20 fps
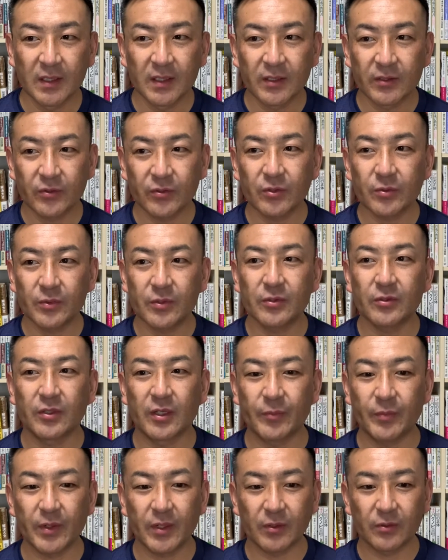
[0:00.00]
というのもやっ
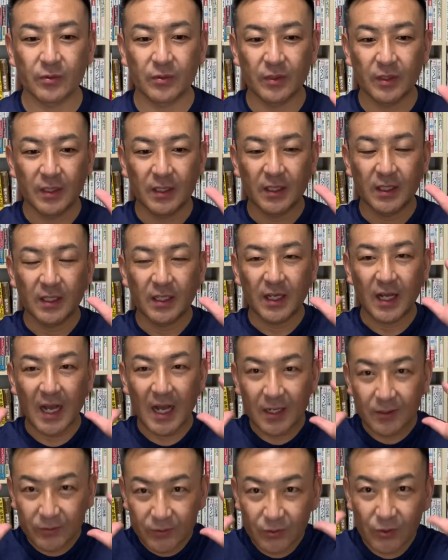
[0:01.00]
ぱりこう
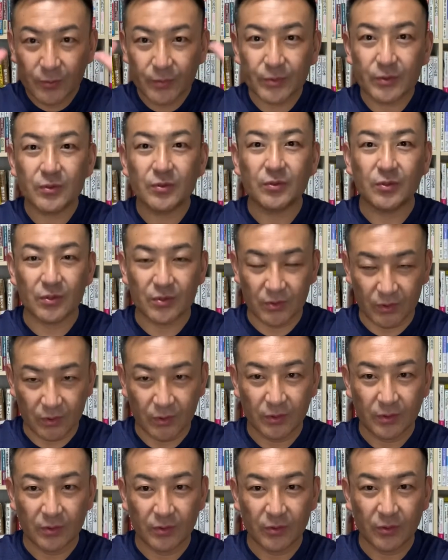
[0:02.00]
アウトプットす
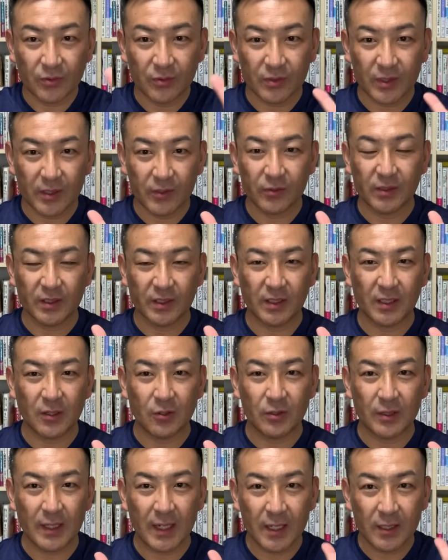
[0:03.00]
るオンラインの方が
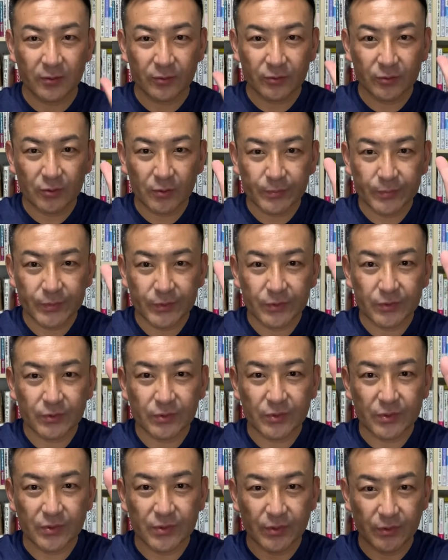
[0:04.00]

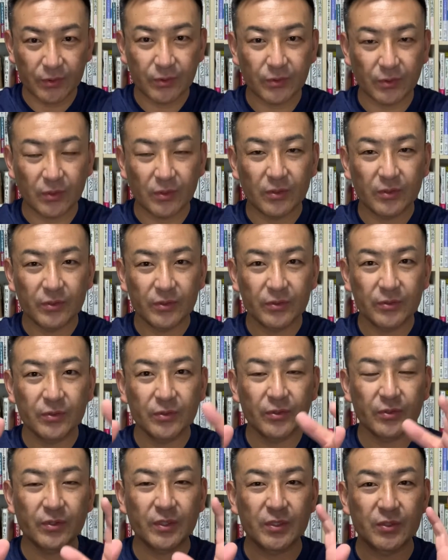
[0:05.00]
アウトプットするという
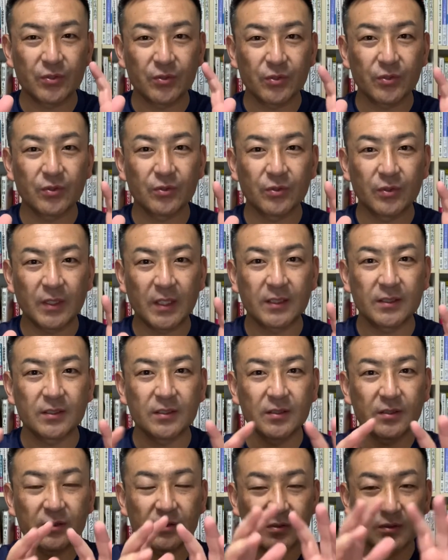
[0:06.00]
ような状況が
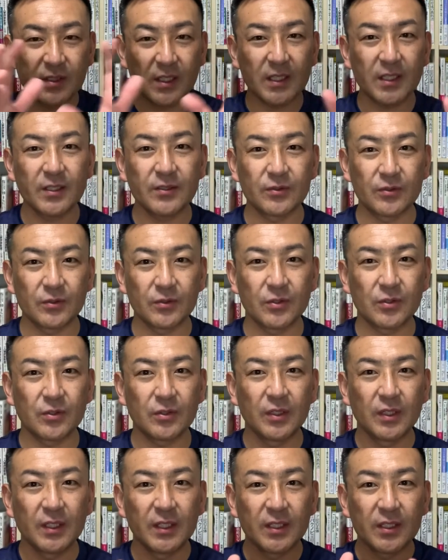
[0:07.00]
作られる
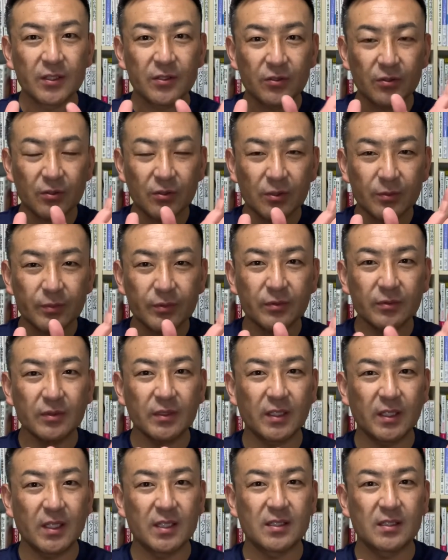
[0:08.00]
とその分
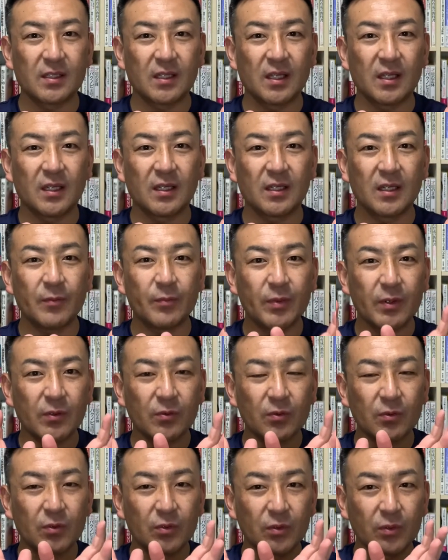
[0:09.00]
でですねやっぱり
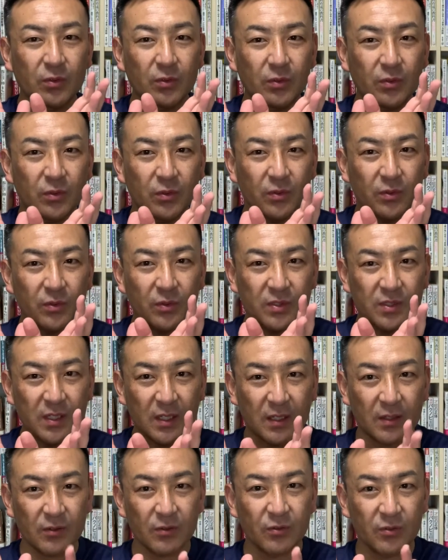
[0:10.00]
こう
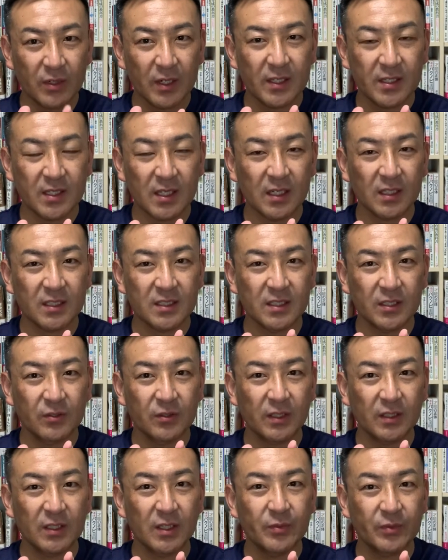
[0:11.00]
オンライン参加してる
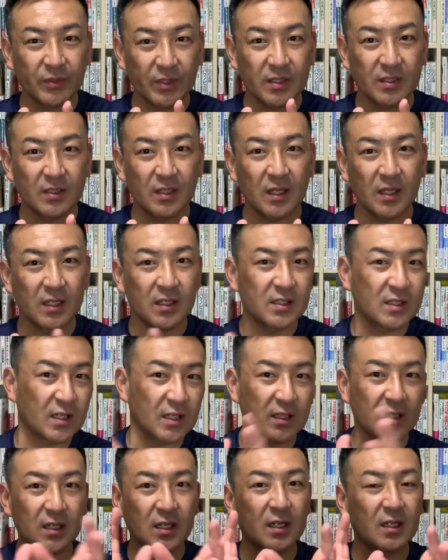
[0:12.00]
方もですね
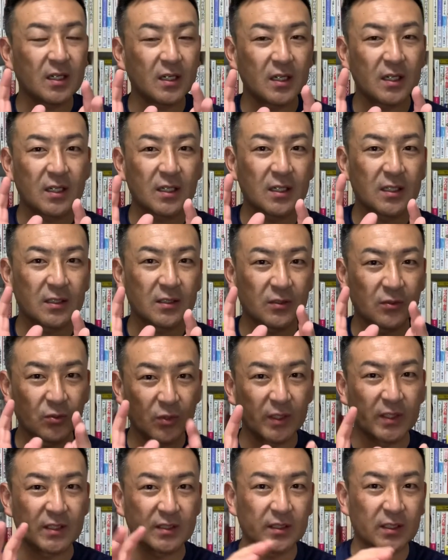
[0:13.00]
参加度
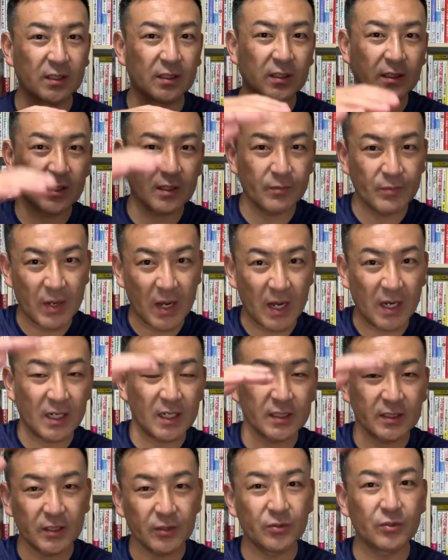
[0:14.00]
がですねまあ上
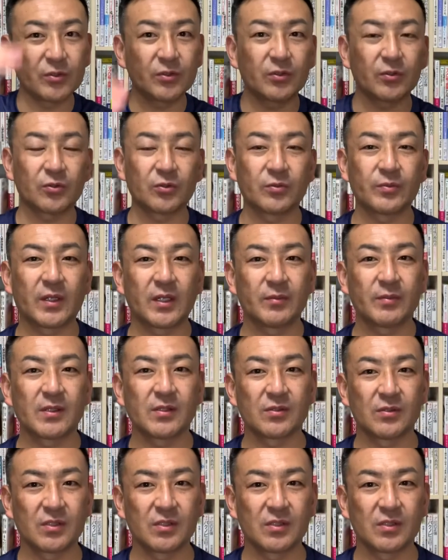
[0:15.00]
がってくるってこともあります